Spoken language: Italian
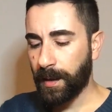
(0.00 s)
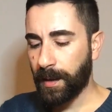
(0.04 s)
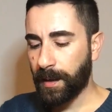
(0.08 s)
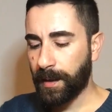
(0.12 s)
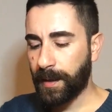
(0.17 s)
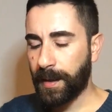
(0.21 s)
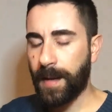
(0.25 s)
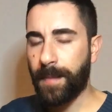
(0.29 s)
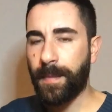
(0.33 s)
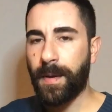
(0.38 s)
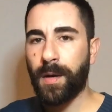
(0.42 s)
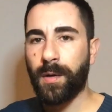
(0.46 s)

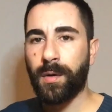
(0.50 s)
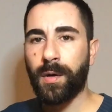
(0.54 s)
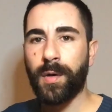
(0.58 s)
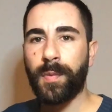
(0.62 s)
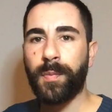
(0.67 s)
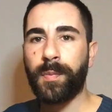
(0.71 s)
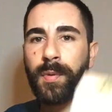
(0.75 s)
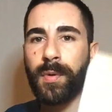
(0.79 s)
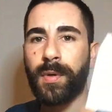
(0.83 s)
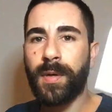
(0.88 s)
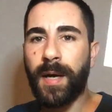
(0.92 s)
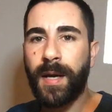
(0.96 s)
Crema
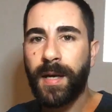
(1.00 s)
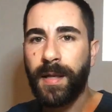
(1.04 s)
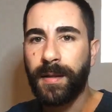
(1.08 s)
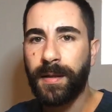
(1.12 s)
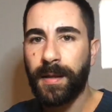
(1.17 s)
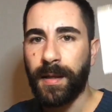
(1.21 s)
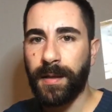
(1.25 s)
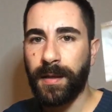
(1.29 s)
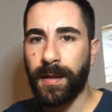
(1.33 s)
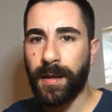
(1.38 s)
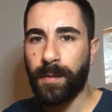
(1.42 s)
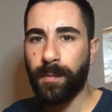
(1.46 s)
corpo
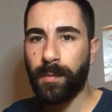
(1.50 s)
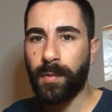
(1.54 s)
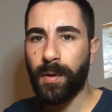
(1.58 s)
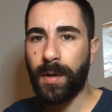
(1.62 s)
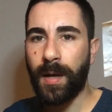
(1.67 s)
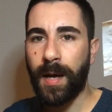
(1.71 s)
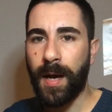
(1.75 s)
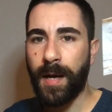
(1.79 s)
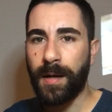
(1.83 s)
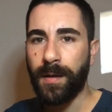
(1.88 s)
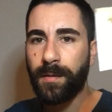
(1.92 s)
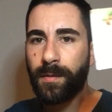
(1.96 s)
carite di
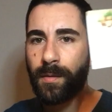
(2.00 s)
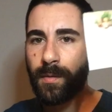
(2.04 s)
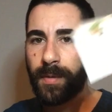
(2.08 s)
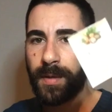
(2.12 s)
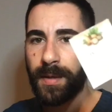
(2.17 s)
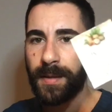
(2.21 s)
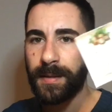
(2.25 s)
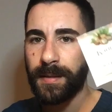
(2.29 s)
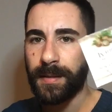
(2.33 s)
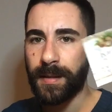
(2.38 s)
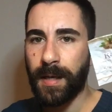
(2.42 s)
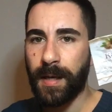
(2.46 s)
erbolario,
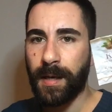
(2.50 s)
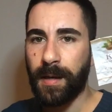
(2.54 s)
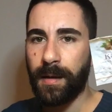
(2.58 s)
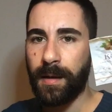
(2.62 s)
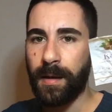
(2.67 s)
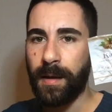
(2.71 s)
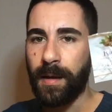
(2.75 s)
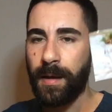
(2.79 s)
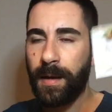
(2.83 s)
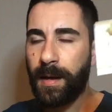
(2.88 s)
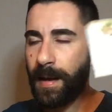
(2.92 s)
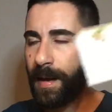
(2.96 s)
questa
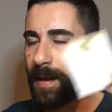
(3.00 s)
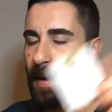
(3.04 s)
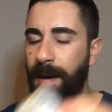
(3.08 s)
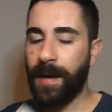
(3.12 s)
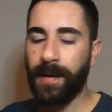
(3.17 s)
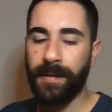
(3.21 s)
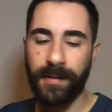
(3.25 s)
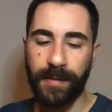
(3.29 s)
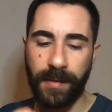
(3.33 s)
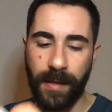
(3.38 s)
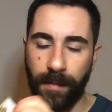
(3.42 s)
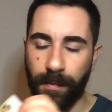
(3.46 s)
è,
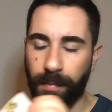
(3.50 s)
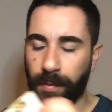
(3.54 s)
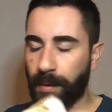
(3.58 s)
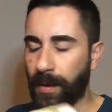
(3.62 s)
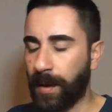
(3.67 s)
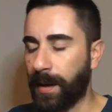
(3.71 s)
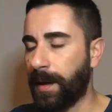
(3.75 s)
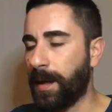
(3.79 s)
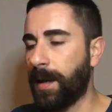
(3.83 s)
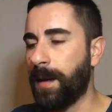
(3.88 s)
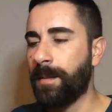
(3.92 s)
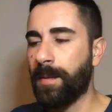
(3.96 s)
è sempre
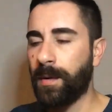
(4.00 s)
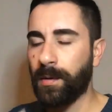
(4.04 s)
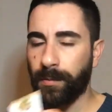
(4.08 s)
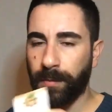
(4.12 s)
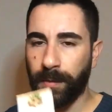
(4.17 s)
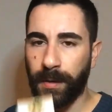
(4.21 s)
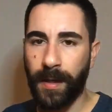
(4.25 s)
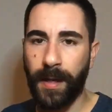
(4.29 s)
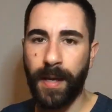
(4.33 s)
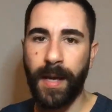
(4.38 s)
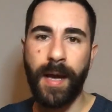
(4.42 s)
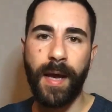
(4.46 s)
una crema
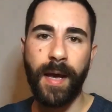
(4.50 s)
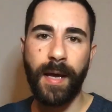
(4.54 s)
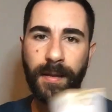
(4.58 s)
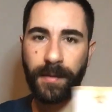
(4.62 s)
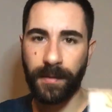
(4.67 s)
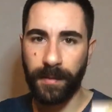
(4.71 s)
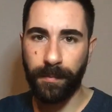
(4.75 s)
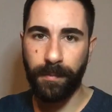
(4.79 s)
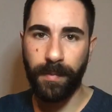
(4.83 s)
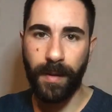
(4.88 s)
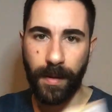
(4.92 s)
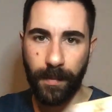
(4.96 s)

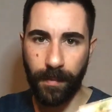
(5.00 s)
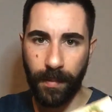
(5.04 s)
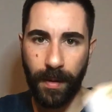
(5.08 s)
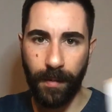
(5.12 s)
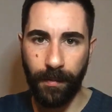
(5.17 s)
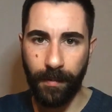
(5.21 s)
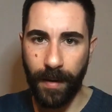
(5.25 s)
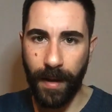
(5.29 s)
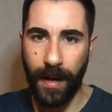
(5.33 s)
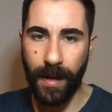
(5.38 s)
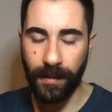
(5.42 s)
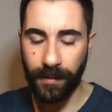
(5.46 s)
nutriente, bla bla
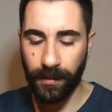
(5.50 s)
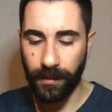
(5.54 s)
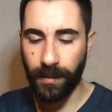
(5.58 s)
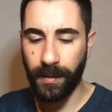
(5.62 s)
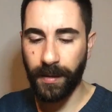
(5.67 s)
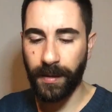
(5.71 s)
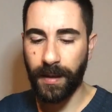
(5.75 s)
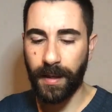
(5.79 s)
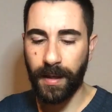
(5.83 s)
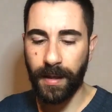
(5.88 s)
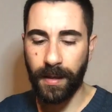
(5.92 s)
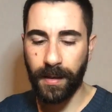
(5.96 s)
bla,
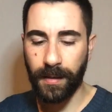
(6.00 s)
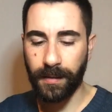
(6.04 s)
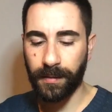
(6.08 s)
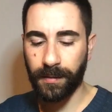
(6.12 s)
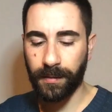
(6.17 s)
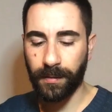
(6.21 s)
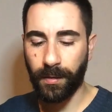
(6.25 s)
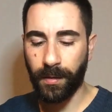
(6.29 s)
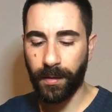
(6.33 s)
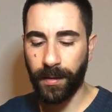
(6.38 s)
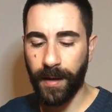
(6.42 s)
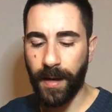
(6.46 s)
solita
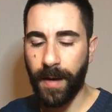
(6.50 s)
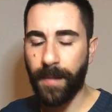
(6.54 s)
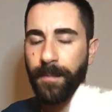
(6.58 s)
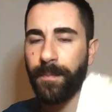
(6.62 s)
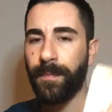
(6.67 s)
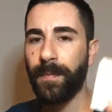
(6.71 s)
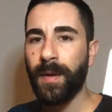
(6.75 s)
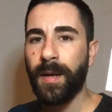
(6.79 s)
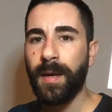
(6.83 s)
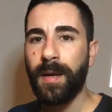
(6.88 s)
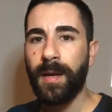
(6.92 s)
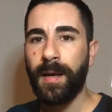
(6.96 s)

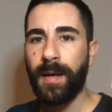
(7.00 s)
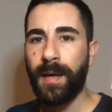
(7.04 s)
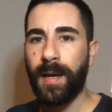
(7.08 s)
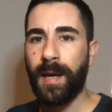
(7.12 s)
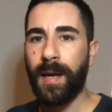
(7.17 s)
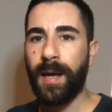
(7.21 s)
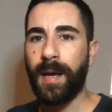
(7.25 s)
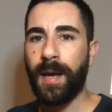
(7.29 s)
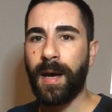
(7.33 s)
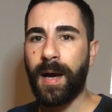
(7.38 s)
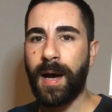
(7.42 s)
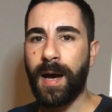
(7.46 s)
storia
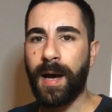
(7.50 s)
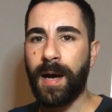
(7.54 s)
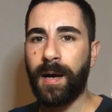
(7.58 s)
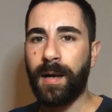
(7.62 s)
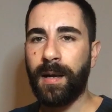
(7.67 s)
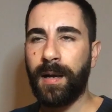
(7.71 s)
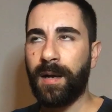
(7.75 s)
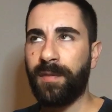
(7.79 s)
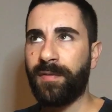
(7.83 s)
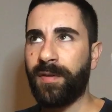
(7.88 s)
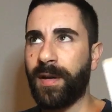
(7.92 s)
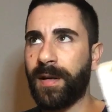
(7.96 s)
e ha
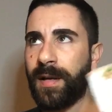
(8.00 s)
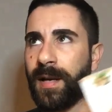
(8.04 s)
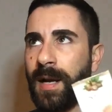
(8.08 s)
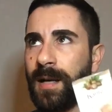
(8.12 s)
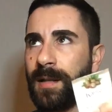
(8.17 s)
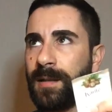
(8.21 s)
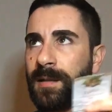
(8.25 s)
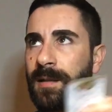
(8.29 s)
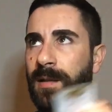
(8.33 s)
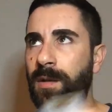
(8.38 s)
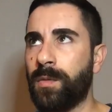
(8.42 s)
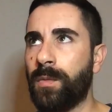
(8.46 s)
la
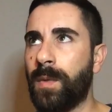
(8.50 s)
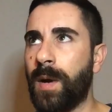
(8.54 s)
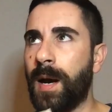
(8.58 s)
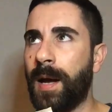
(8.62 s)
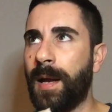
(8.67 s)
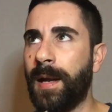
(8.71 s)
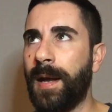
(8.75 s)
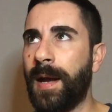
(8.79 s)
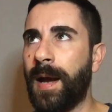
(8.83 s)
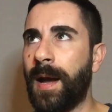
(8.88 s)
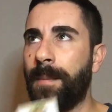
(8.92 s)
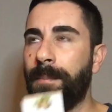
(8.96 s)
fragranza
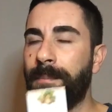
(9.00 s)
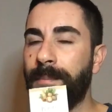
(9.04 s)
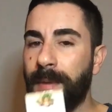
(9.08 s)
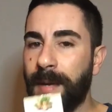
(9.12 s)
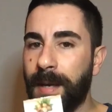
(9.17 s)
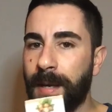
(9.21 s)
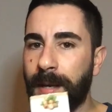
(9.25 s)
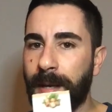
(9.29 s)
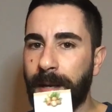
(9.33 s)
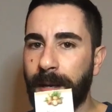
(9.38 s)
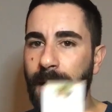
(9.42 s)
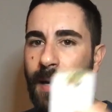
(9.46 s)
uguale a
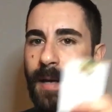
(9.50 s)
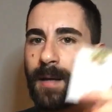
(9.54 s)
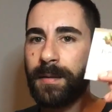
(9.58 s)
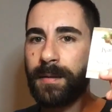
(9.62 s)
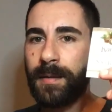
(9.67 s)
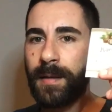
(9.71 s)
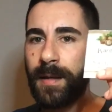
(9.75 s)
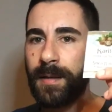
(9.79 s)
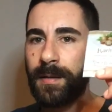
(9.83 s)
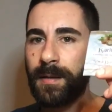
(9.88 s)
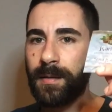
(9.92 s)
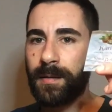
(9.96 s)
Mirra
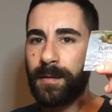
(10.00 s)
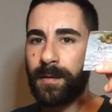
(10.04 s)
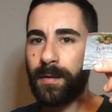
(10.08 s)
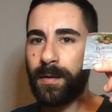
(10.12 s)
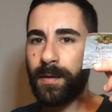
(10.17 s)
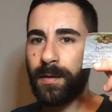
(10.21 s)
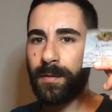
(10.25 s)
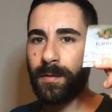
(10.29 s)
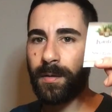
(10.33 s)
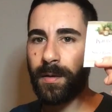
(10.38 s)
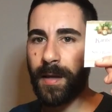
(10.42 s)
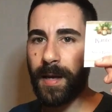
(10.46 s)
dei
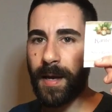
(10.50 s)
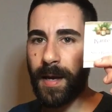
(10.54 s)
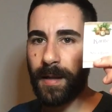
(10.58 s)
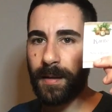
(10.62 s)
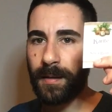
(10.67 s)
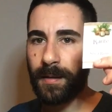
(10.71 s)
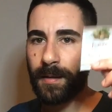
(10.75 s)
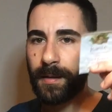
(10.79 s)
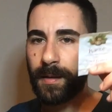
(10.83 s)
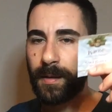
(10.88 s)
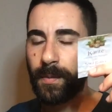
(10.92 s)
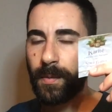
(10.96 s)
Tesori
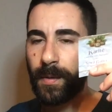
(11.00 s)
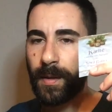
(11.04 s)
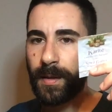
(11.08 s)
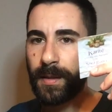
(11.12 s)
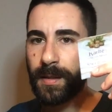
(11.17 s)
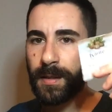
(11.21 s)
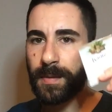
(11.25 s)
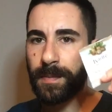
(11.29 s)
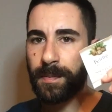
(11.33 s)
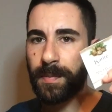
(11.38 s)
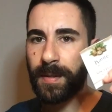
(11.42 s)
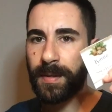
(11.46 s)
d'Oriente,
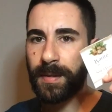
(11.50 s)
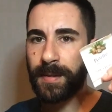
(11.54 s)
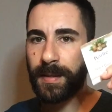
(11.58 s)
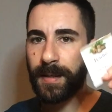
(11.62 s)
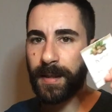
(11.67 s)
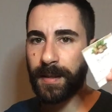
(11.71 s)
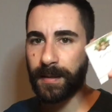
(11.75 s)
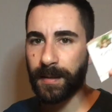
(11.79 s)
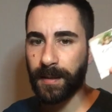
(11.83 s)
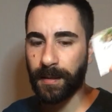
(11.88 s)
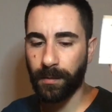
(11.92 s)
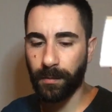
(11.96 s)
quindi
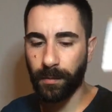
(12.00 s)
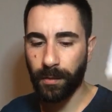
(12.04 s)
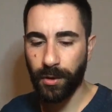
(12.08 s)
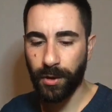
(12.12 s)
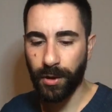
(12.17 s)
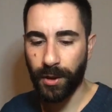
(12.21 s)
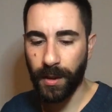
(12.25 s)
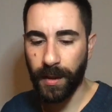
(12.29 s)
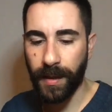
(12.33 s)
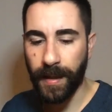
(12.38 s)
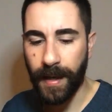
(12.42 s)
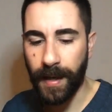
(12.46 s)
speziata
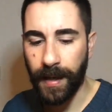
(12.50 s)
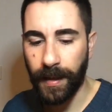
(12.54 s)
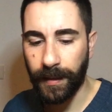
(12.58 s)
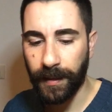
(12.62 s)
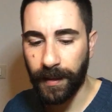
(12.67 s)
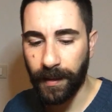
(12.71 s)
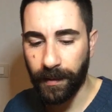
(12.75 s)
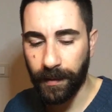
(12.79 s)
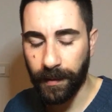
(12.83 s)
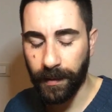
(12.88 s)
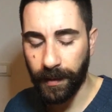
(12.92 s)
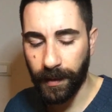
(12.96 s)
dolce
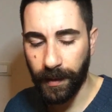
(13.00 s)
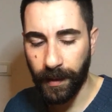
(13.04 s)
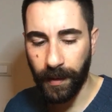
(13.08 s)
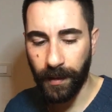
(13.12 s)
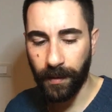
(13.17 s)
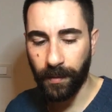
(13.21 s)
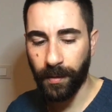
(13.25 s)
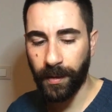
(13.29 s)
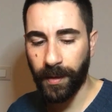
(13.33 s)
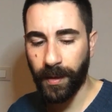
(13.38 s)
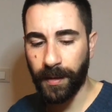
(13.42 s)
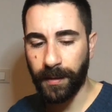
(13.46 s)
calda
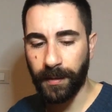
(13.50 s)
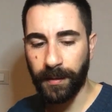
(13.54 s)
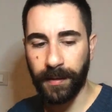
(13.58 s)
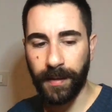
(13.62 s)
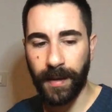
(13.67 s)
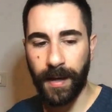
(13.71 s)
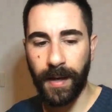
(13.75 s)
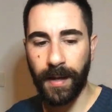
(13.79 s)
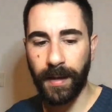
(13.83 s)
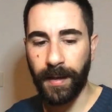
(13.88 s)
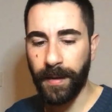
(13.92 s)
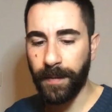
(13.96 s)
e
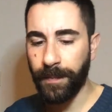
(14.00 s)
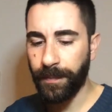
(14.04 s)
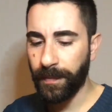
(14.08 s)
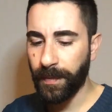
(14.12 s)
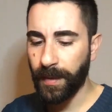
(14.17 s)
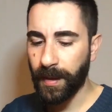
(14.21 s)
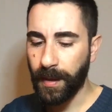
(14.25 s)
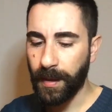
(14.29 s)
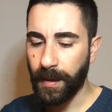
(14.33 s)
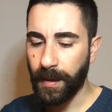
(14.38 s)
orientale.